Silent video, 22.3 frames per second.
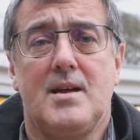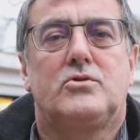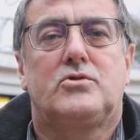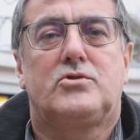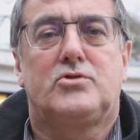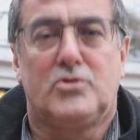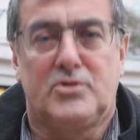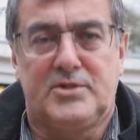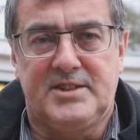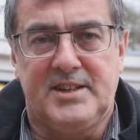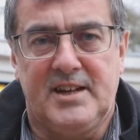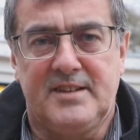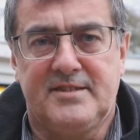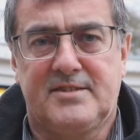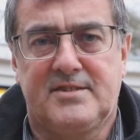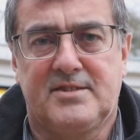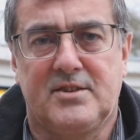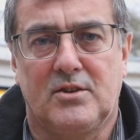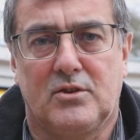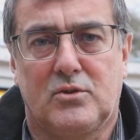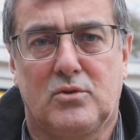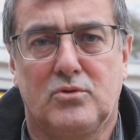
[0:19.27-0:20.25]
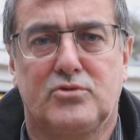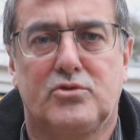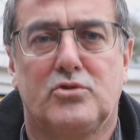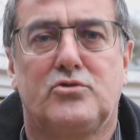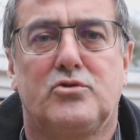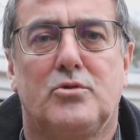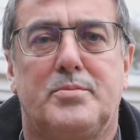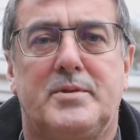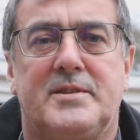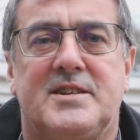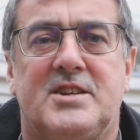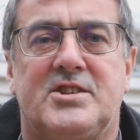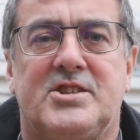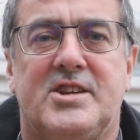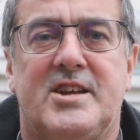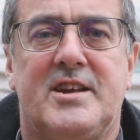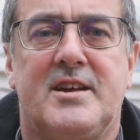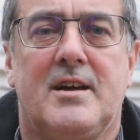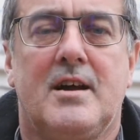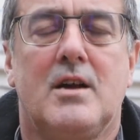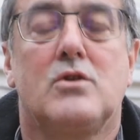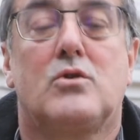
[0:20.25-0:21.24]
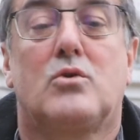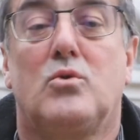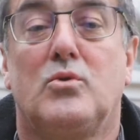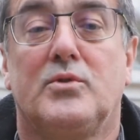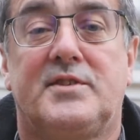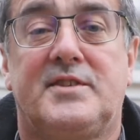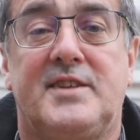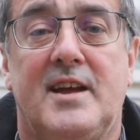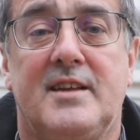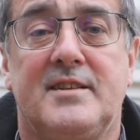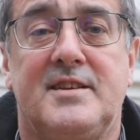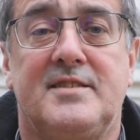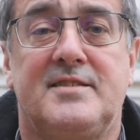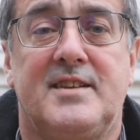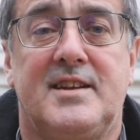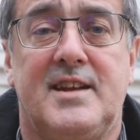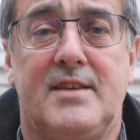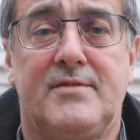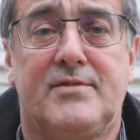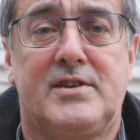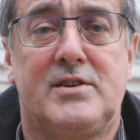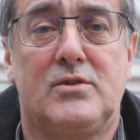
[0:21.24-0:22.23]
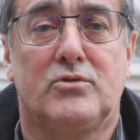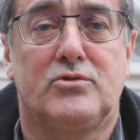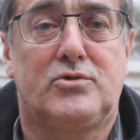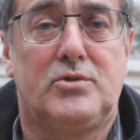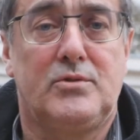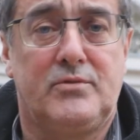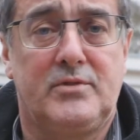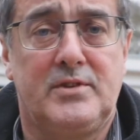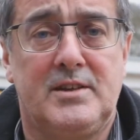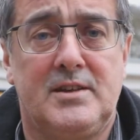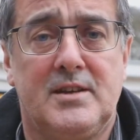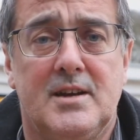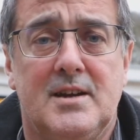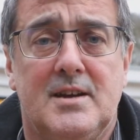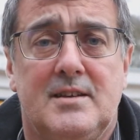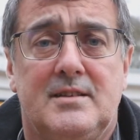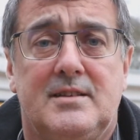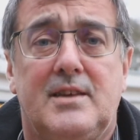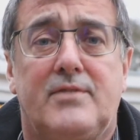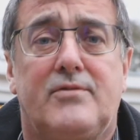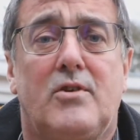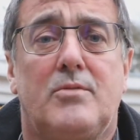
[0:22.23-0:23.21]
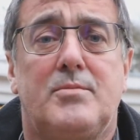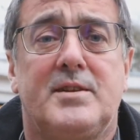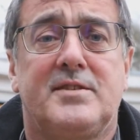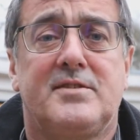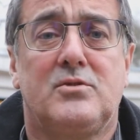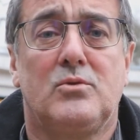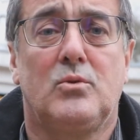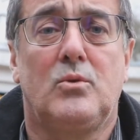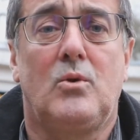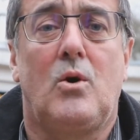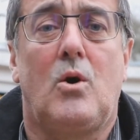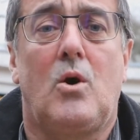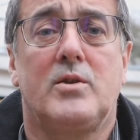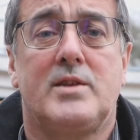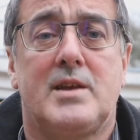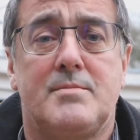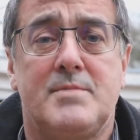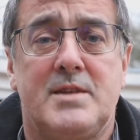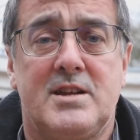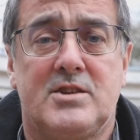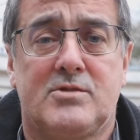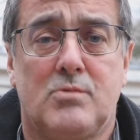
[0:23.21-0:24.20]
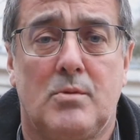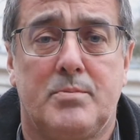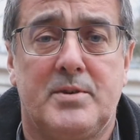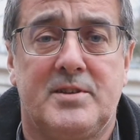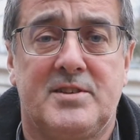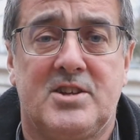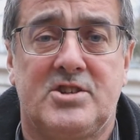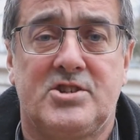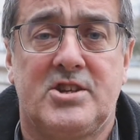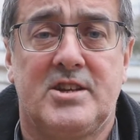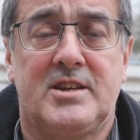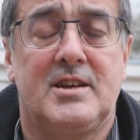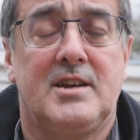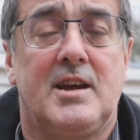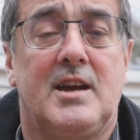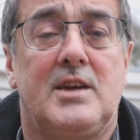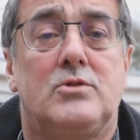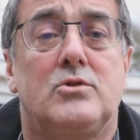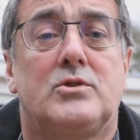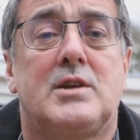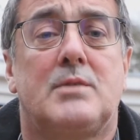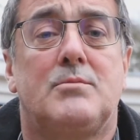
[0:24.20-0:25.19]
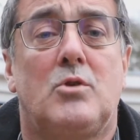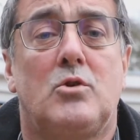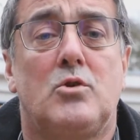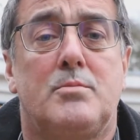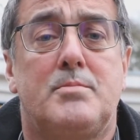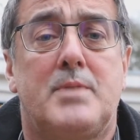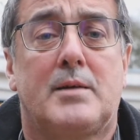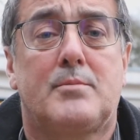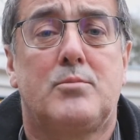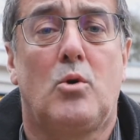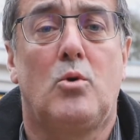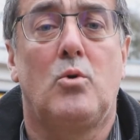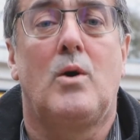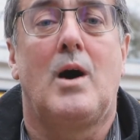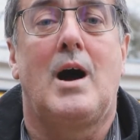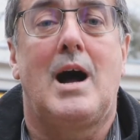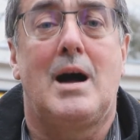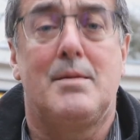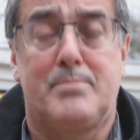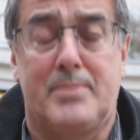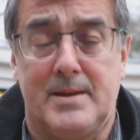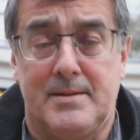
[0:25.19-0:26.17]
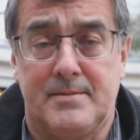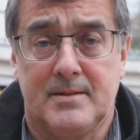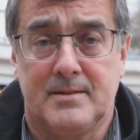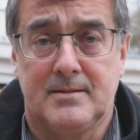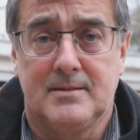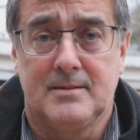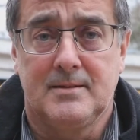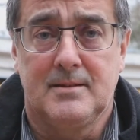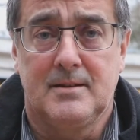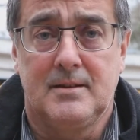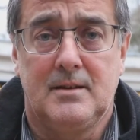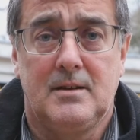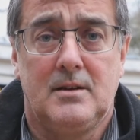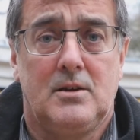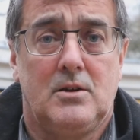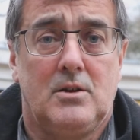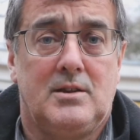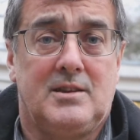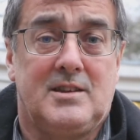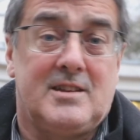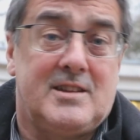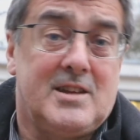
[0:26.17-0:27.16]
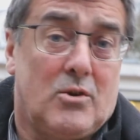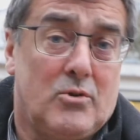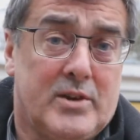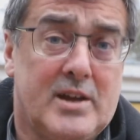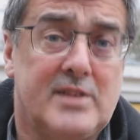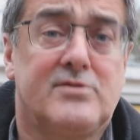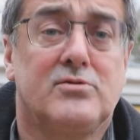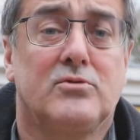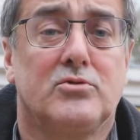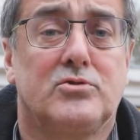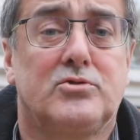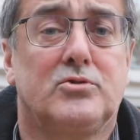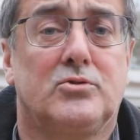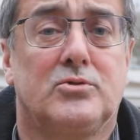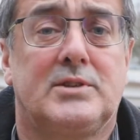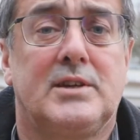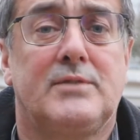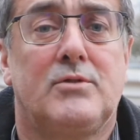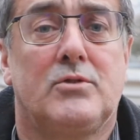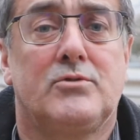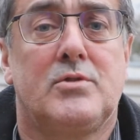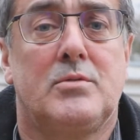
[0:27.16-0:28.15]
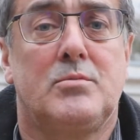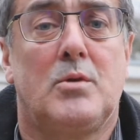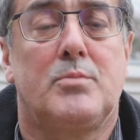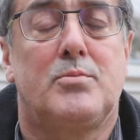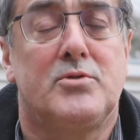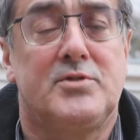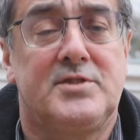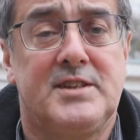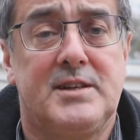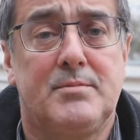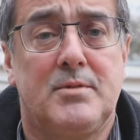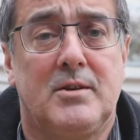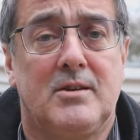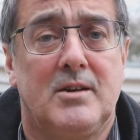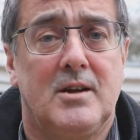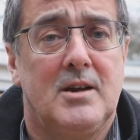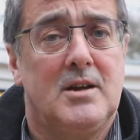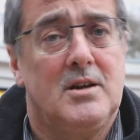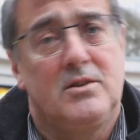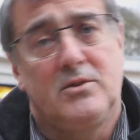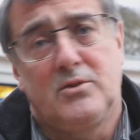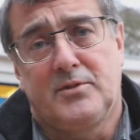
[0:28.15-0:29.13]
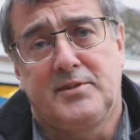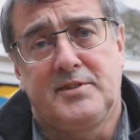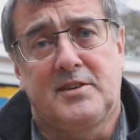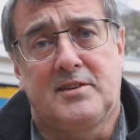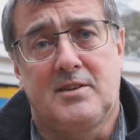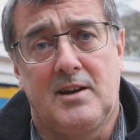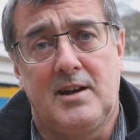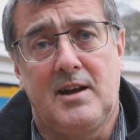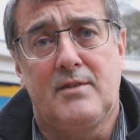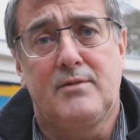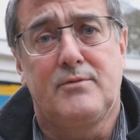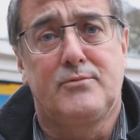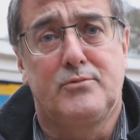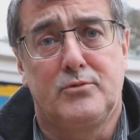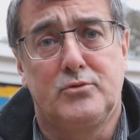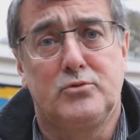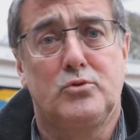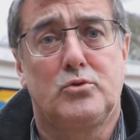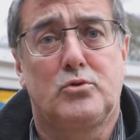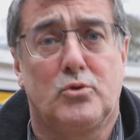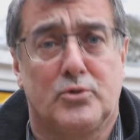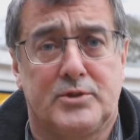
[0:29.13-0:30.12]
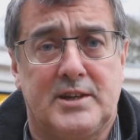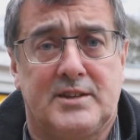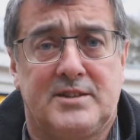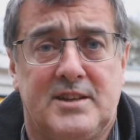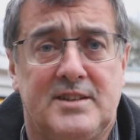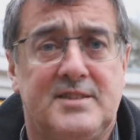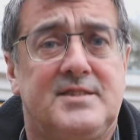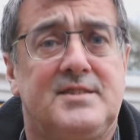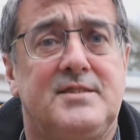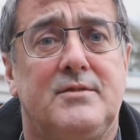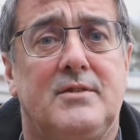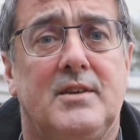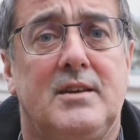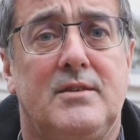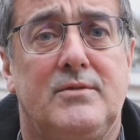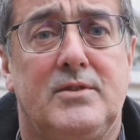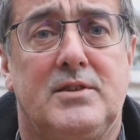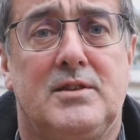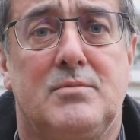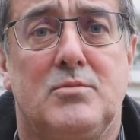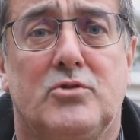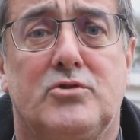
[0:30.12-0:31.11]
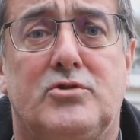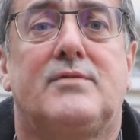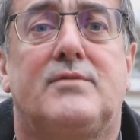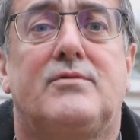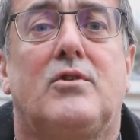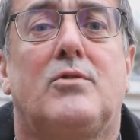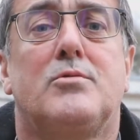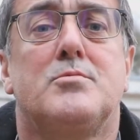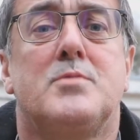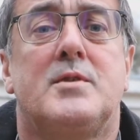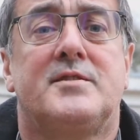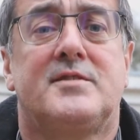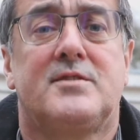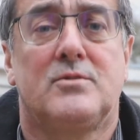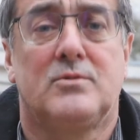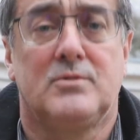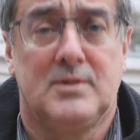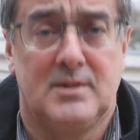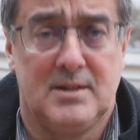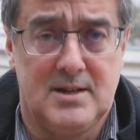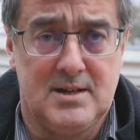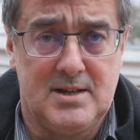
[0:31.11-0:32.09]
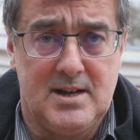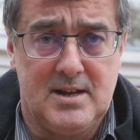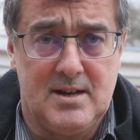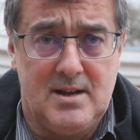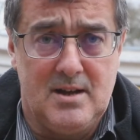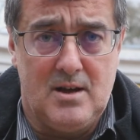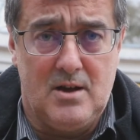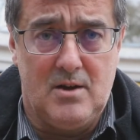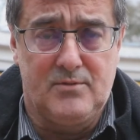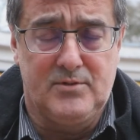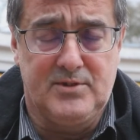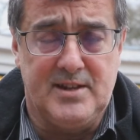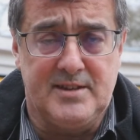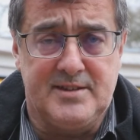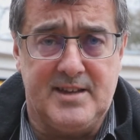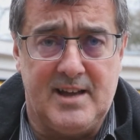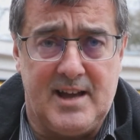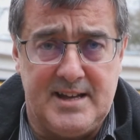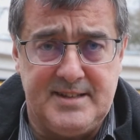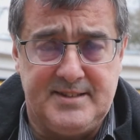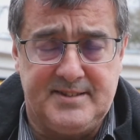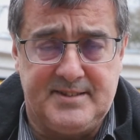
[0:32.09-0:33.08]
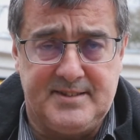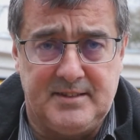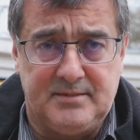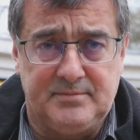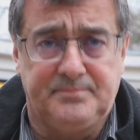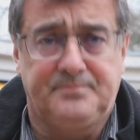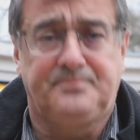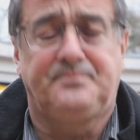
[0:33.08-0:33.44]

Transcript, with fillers: Ce CS, construction paysagère, concerne les élèves qui ont suivi des formations en aménagement paysager et notamment le bac pro AP. Des dérogations sont éventuellement possibles. Dans ces cas-là, vous nous contactez si effectivement cette formation euh, vous intéresse.